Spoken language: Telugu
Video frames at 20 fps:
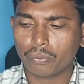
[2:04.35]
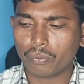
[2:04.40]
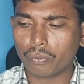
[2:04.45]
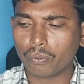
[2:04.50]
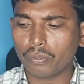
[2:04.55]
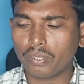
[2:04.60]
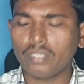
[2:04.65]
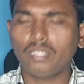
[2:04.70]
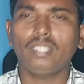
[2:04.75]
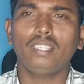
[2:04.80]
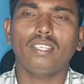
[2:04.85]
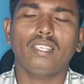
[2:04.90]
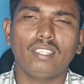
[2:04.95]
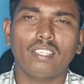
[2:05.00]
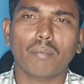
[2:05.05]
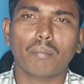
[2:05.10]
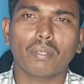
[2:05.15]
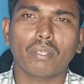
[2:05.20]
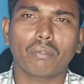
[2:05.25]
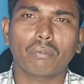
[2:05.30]
సో ఇది
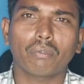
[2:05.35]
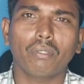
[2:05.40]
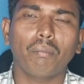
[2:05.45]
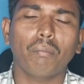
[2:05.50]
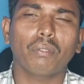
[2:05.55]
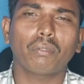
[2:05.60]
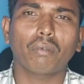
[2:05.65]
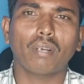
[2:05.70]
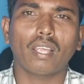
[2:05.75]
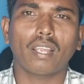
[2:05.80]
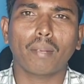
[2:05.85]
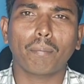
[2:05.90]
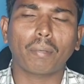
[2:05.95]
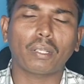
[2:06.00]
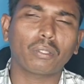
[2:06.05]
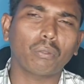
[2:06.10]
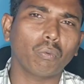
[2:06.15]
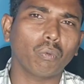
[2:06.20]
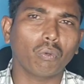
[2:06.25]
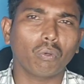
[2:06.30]
నేను చెప్పదలుచుకుని మిత్రులారా
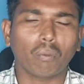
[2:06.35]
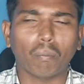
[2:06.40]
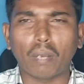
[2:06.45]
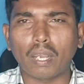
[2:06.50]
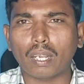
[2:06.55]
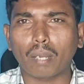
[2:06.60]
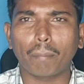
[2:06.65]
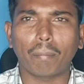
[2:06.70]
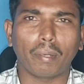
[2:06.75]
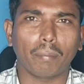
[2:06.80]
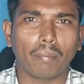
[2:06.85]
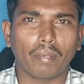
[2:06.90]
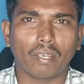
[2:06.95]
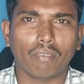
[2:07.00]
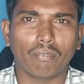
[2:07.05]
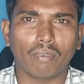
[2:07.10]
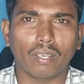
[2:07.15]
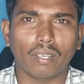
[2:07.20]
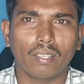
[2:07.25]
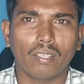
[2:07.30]
ప్రతి ఒక్కరు బాగా
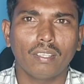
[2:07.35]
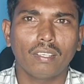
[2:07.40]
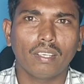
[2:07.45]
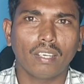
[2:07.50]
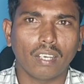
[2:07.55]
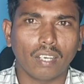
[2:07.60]
ప్రిపేర్ అవ్వండి